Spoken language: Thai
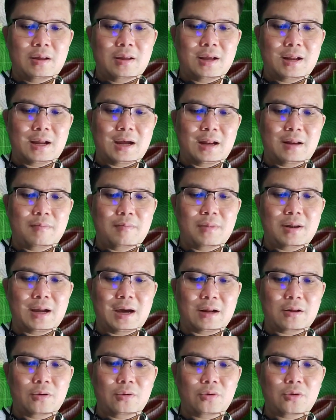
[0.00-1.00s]
ฉะนั้น
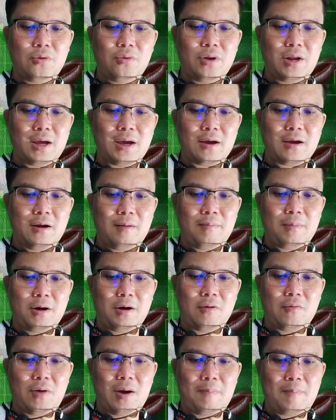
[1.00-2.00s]
นักลงทุนเนี่ยก็ม
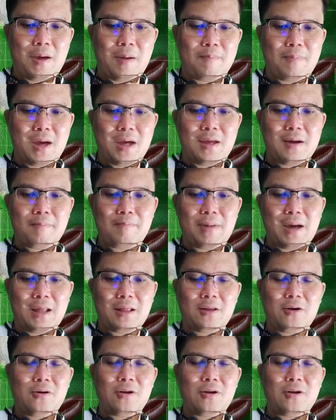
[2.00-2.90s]
องว่าเปเป้ยังไป